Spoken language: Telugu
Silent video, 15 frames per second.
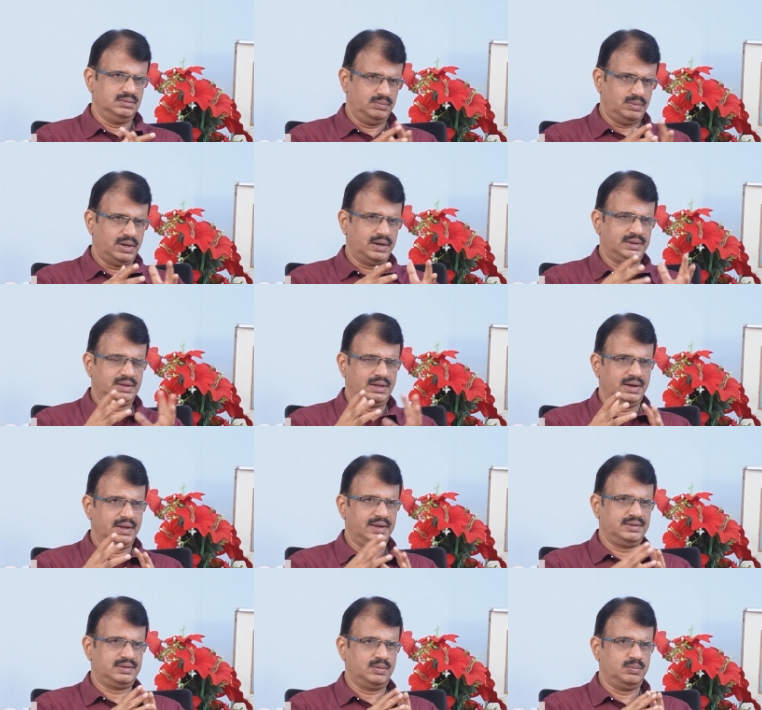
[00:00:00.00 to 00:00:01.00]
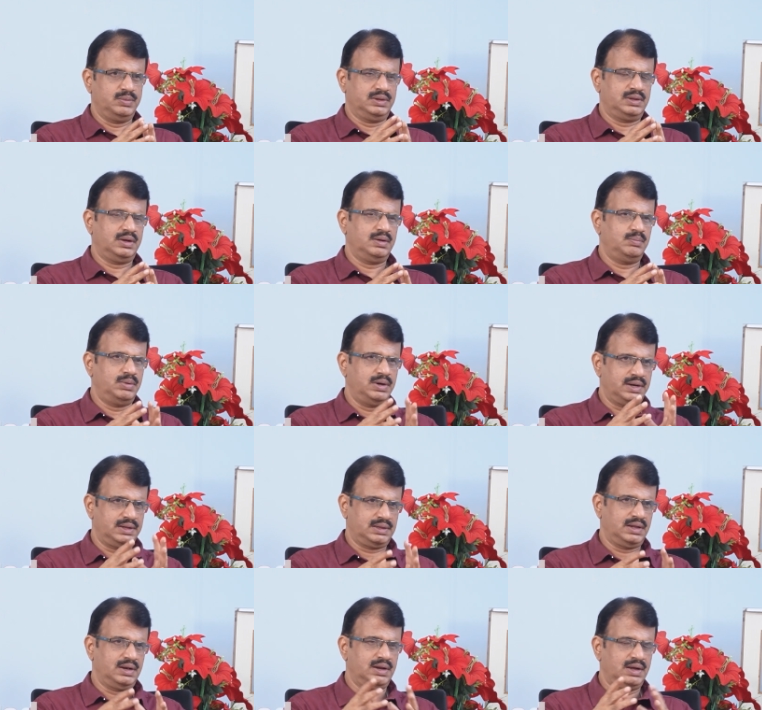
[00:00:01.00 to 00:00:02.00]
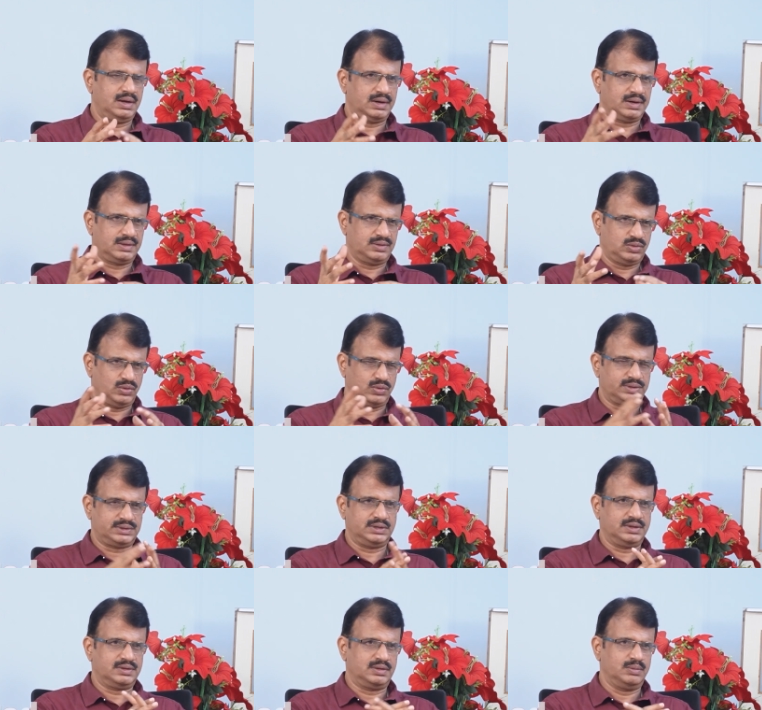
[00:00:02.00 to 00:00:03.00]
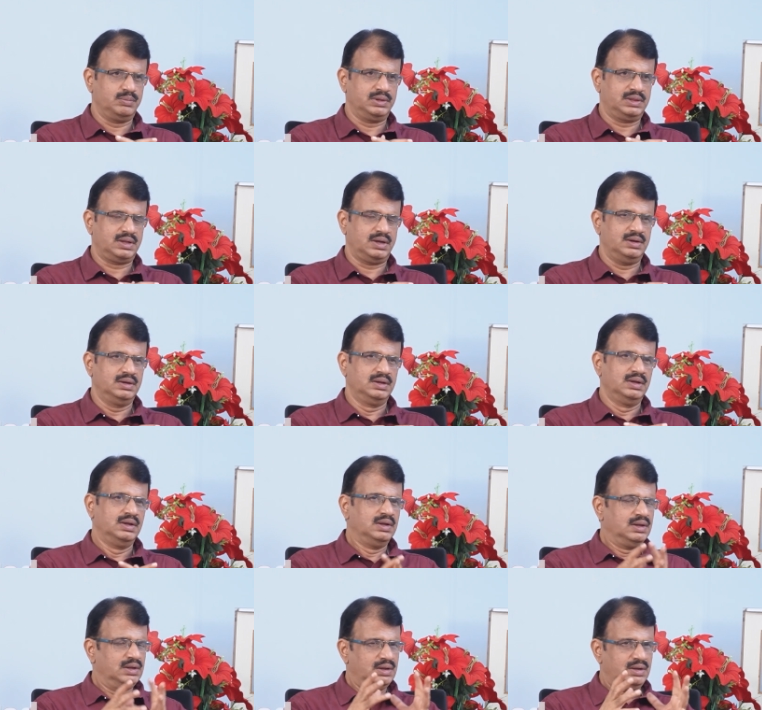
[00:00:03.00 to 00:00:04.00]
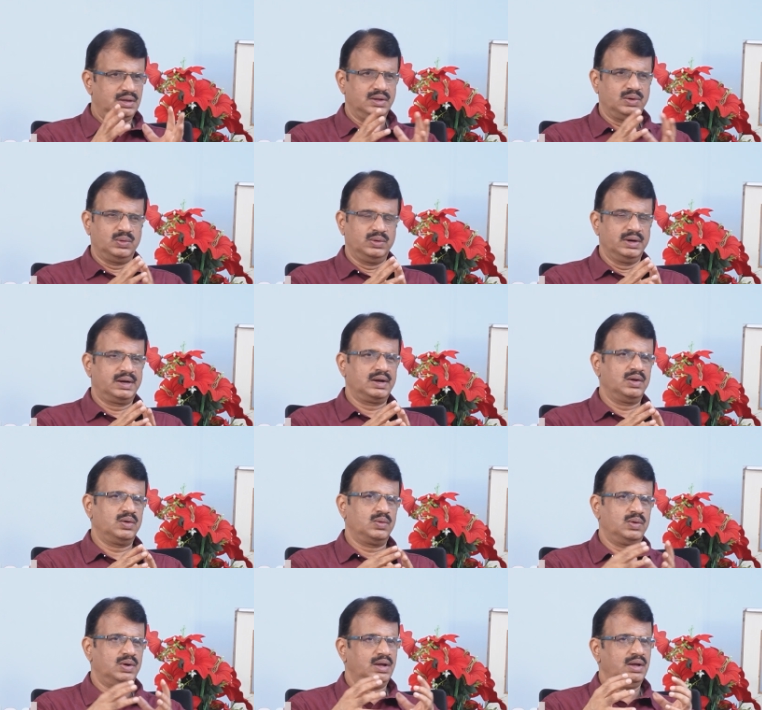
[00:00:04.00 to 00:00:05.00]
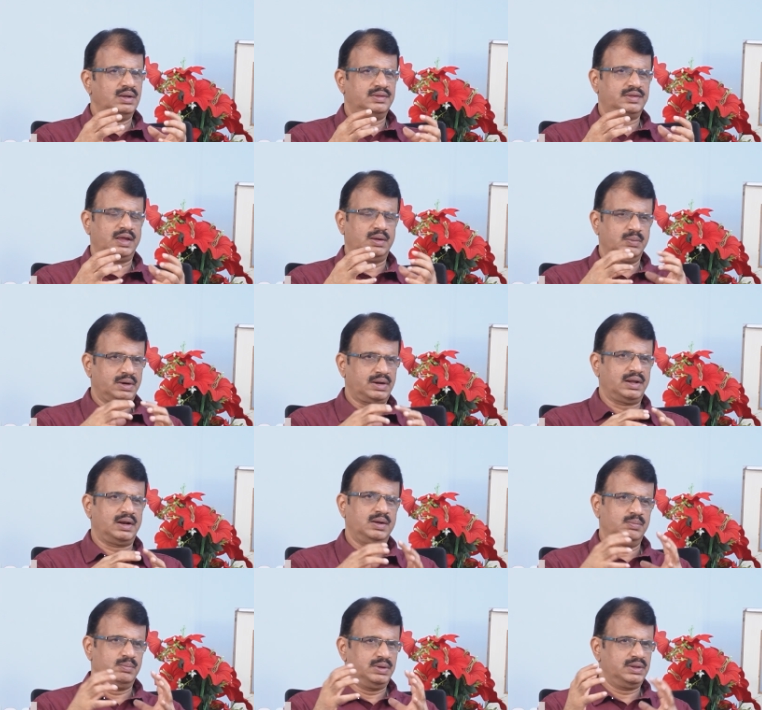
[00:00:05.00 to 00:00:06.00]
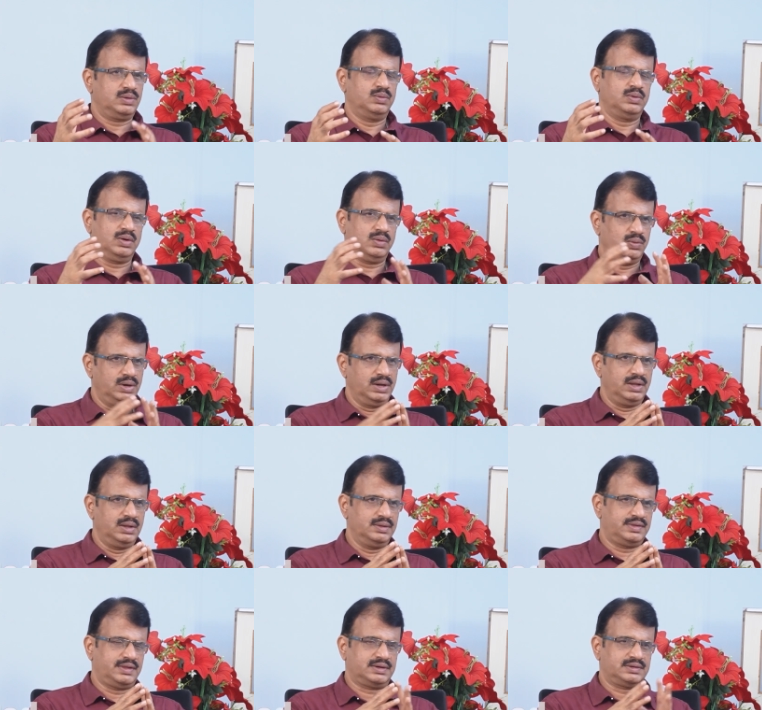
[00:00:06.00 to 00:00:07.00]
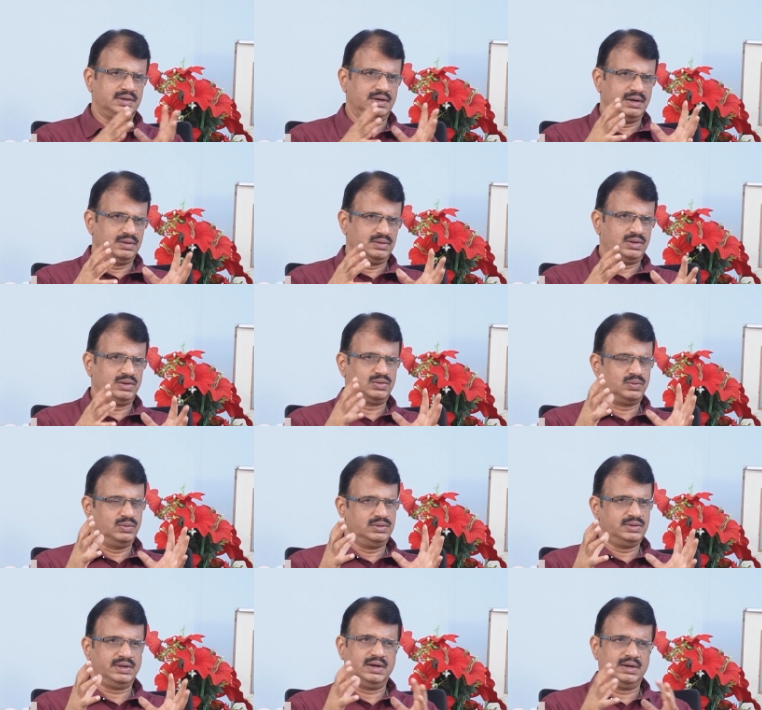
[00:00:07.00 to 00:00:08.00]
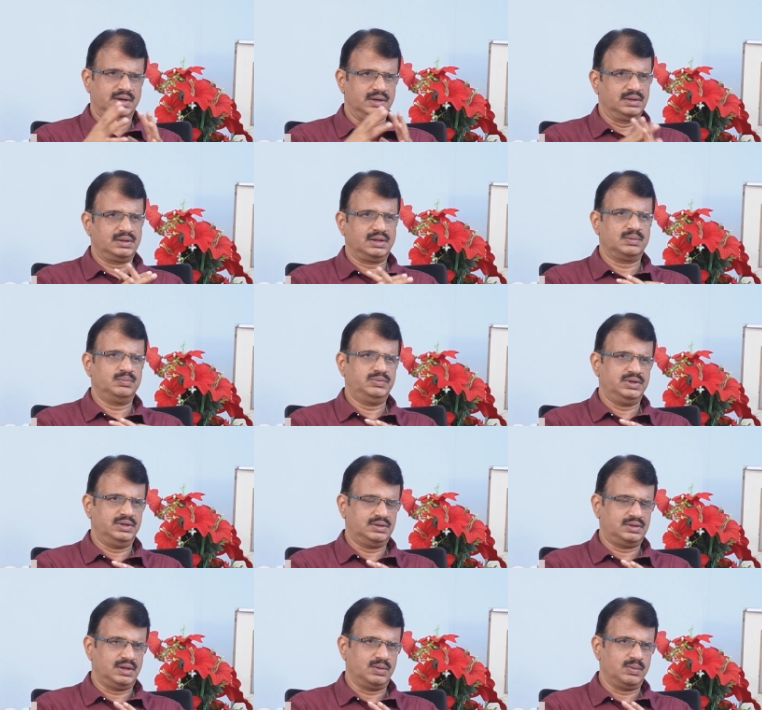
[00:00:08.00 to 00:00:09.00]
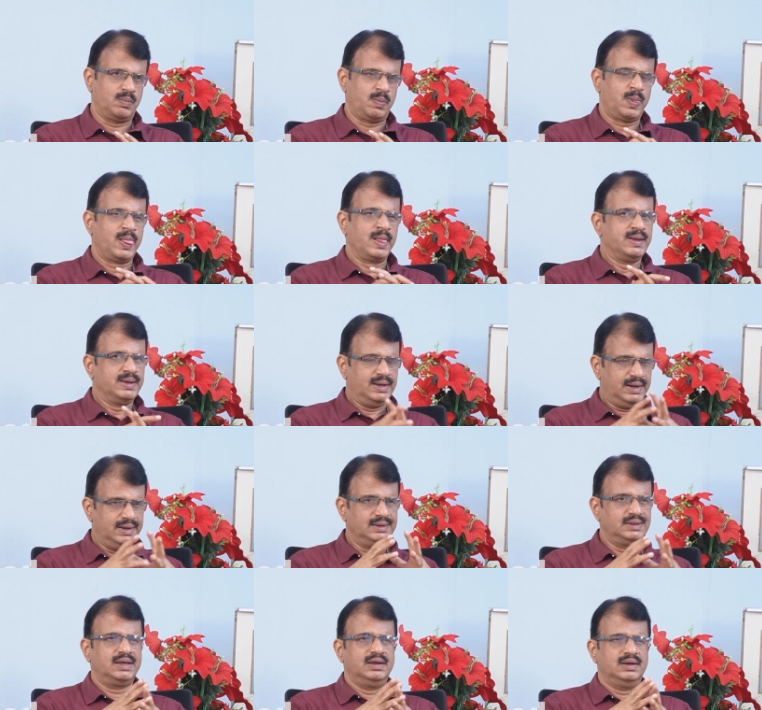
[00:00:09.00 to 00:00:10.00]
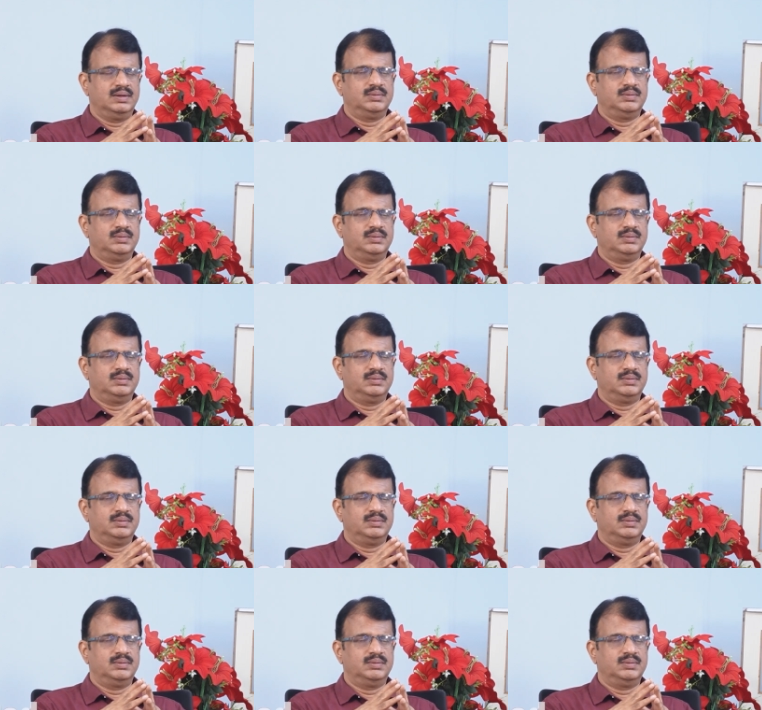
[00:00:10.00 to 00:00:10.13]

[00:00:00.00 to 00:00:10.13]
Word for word: భారతీయ న్యాయ సంహిత భారతీయ నాగరిక సురక్షా సంహిత ఈ రెండిట్లో కూడా సైబర్ క్రైమ్ మీద కూడా కొన్ని సెక్షన్లు తీసుకొచ్చి కఠినతరం చేశారు అయితే